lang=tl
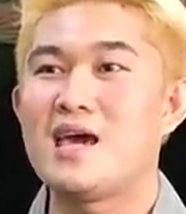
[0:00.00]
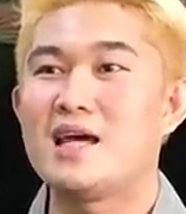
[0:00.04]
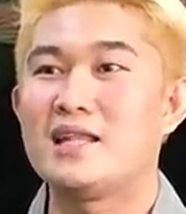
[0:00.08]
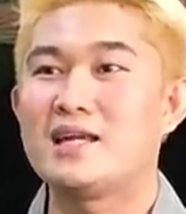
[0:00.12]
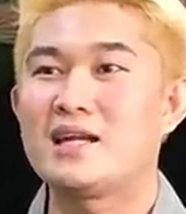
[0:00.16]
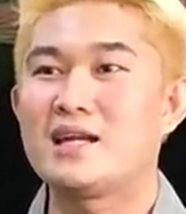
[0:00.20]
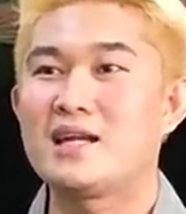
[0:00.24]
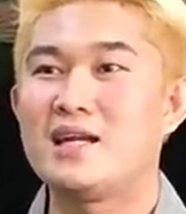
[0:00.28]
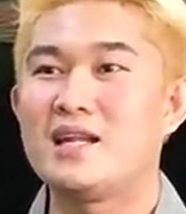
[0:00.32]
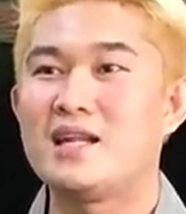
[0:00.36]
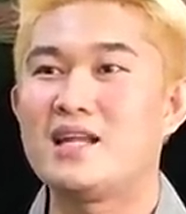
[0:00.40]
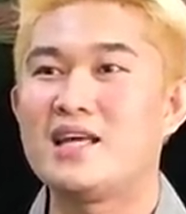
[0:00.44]

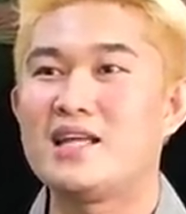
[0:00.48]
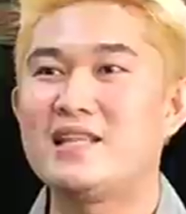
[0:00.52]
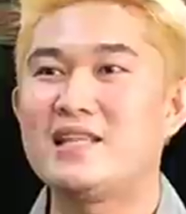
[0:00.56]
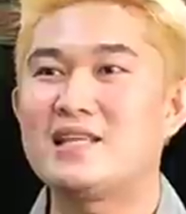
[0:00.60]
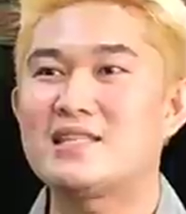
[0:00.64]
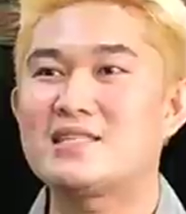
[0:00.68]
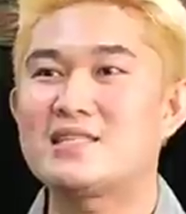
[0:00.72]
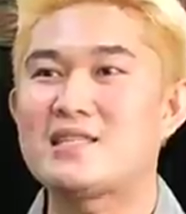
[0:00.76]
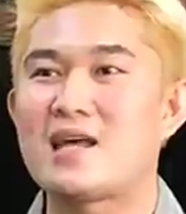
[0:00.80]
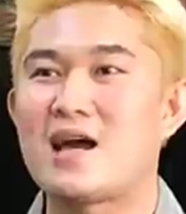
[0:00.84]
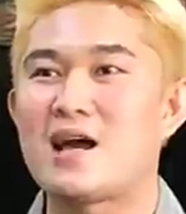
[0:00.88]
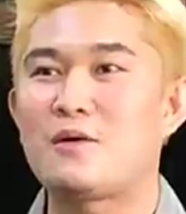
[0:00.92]

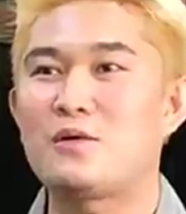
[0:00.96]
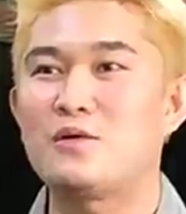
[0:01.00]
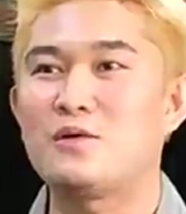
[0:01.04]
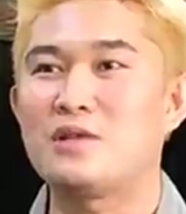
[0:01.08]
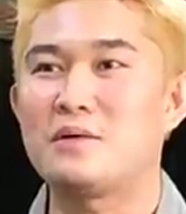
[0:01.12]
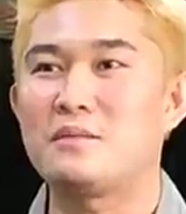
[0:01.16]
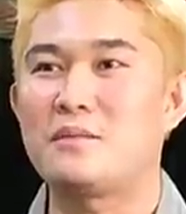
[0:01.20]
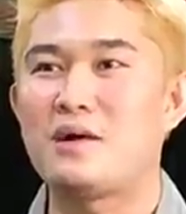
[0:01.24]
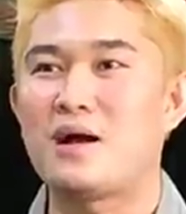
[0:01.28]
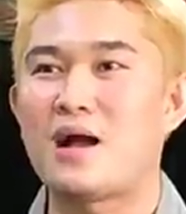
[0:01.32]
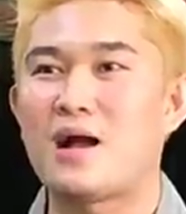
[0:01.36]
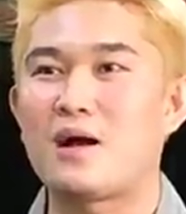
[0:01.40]
naglilinis na ako
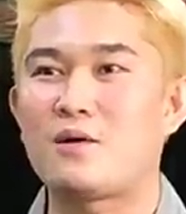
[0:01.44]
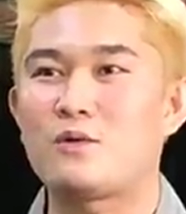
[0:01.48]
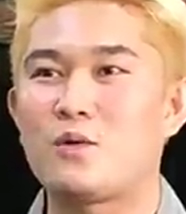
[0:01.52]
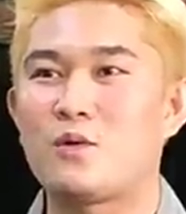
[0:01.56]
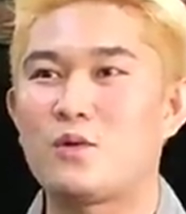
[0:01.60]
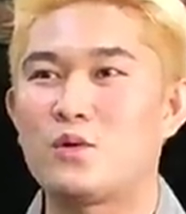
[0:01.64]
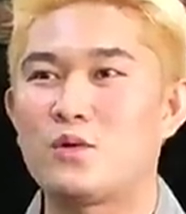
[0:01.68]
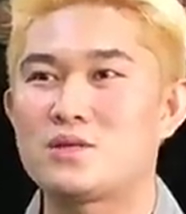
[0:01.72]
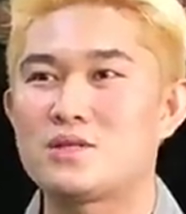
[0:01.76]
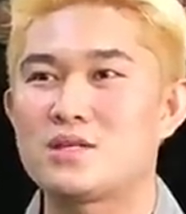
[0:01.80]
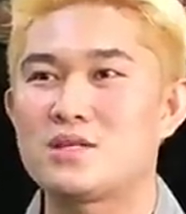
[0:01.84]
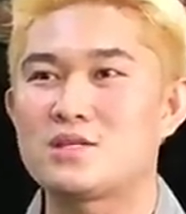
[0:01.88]
ng mga
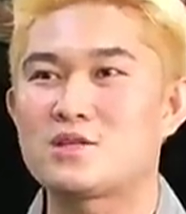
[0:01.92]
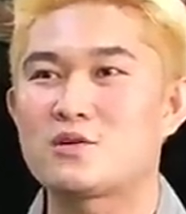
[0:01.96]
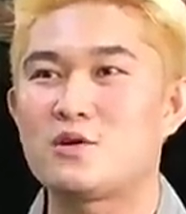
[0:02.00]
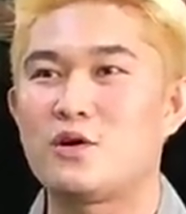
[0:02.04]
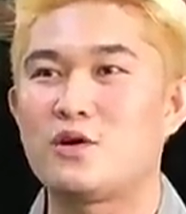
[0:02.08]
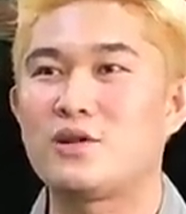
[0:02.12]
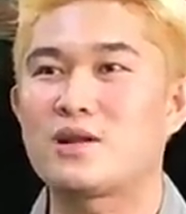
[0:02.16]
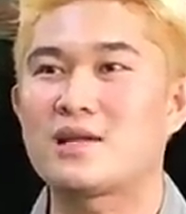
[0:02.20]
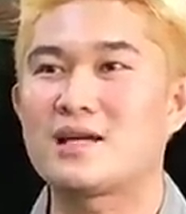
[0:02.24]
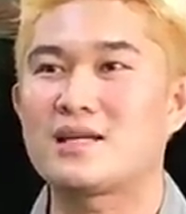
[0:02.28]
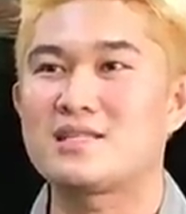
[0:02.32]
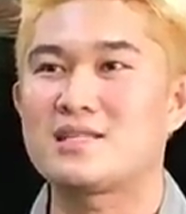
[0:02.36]
kuko sa
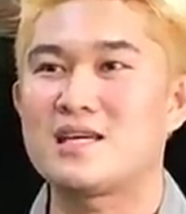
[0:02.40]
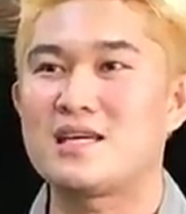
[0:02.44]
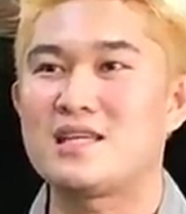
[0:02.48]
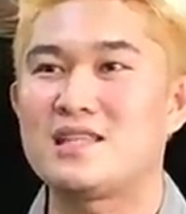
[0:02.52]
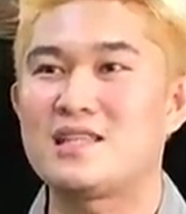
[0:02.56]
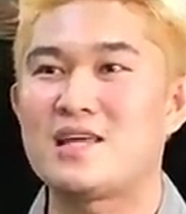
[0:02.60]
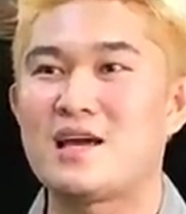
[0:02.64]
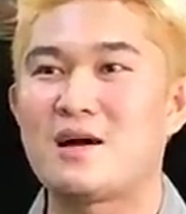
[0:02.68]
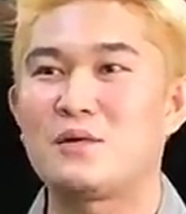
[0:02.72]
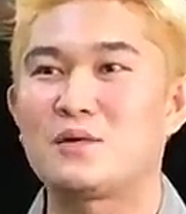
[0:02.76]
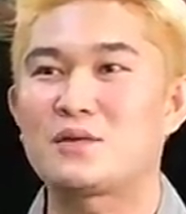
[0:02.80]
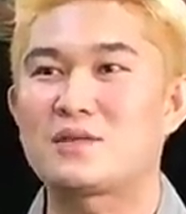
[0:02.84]
school kasi
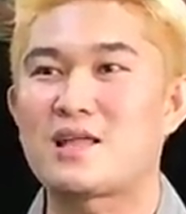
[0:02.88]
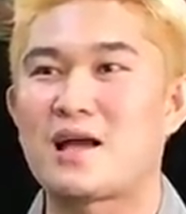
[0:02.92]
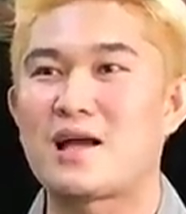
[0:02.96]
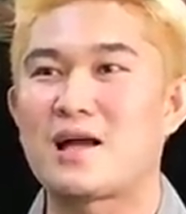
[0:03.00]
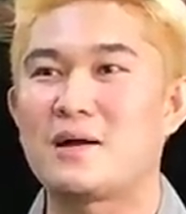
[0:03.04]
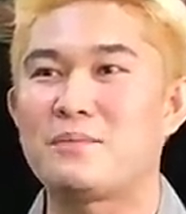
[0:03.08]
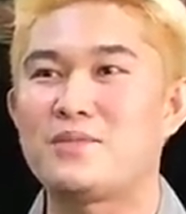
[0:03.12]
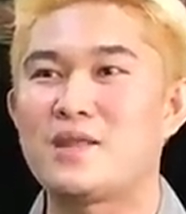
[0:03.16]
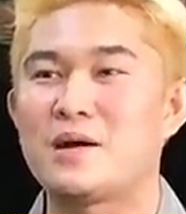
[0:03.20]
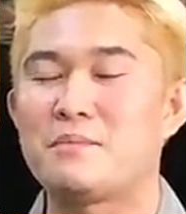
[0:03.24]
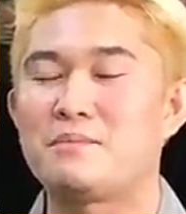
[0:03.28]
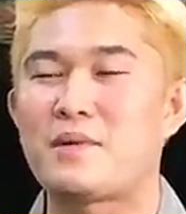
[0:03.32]
hindi ako
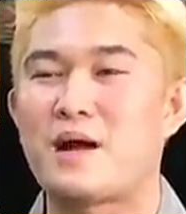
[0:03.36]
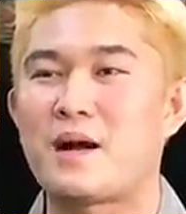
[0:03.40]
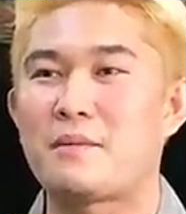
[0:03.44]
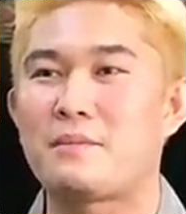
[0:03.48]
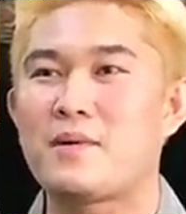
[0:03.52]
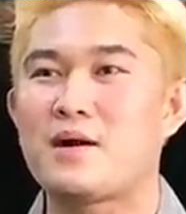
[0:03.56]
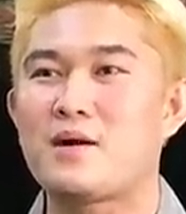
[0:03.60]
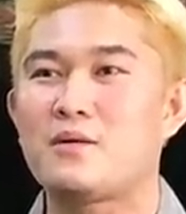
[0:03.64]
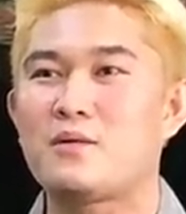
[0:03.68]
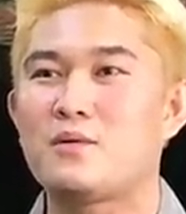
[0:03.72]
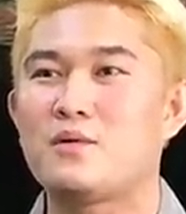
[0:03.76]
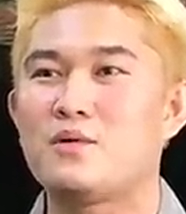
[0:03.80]
tanggap ng
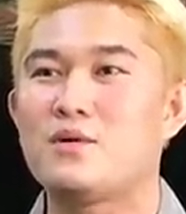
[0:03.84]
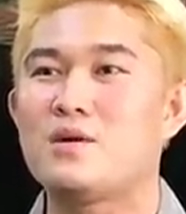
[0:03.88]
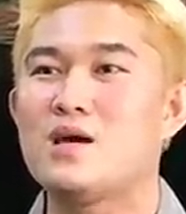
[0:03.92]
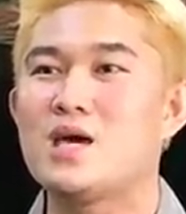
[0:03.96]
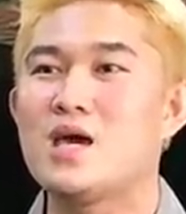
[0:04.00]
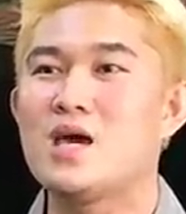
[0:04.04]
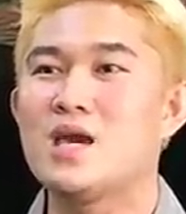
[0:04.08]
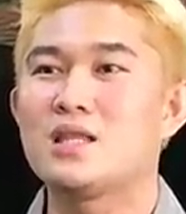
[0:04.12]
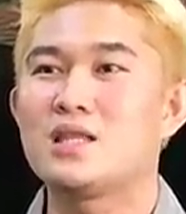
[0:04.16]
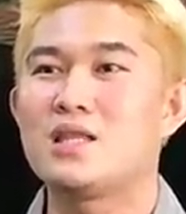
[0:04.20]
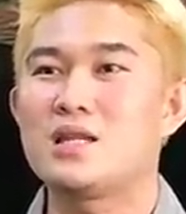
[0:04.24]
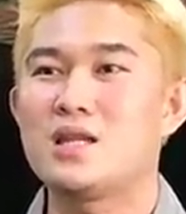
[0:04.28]
papa ko.
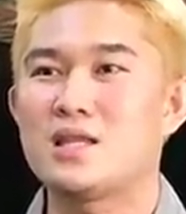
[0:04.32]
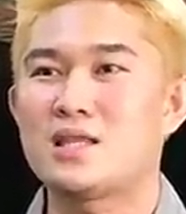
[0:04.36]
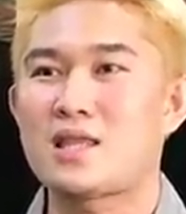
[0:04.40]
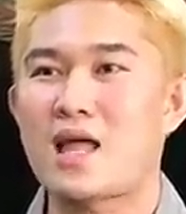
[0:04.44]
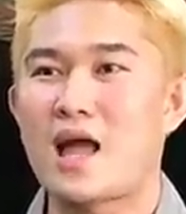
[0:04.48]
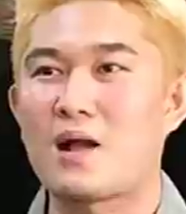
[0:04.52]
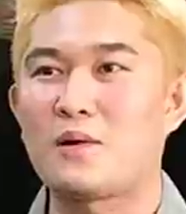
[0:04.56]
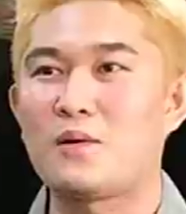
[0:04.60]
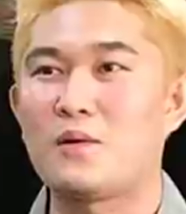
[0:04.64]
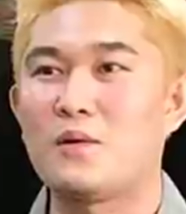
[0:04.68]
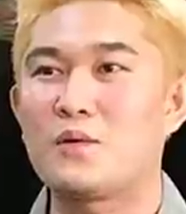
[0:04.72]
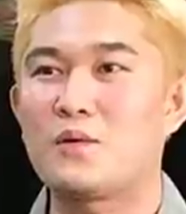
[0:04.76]

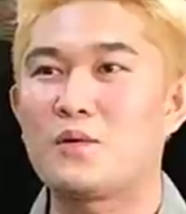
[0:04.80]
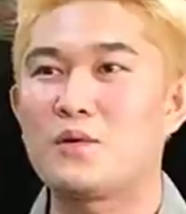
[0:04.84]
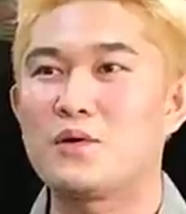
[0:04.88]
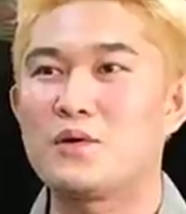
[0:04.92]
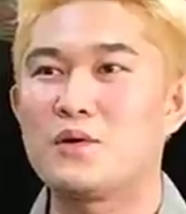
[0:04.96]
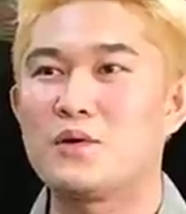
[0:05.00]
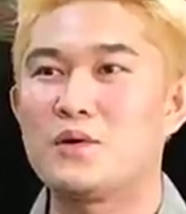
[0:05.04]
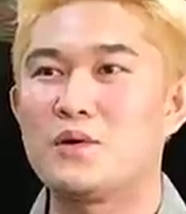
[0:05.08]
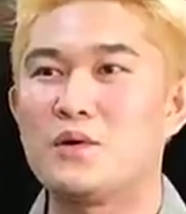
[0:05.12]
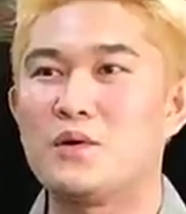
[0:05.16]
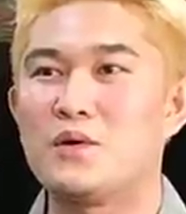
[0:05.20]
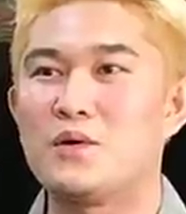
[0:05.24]
Tinatago ko
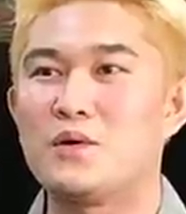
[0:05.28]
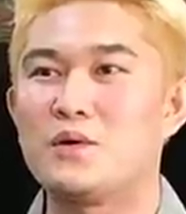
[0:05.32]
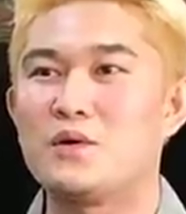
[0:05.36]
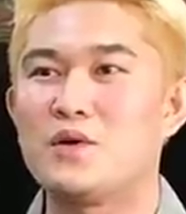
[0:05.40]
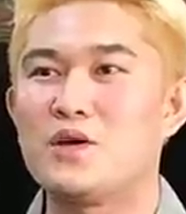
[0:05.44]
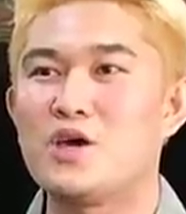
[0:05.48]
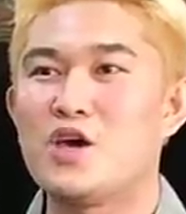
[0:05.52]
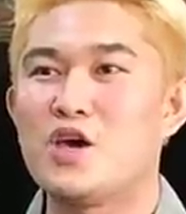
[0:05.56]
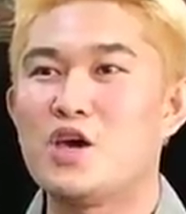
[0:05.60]
yung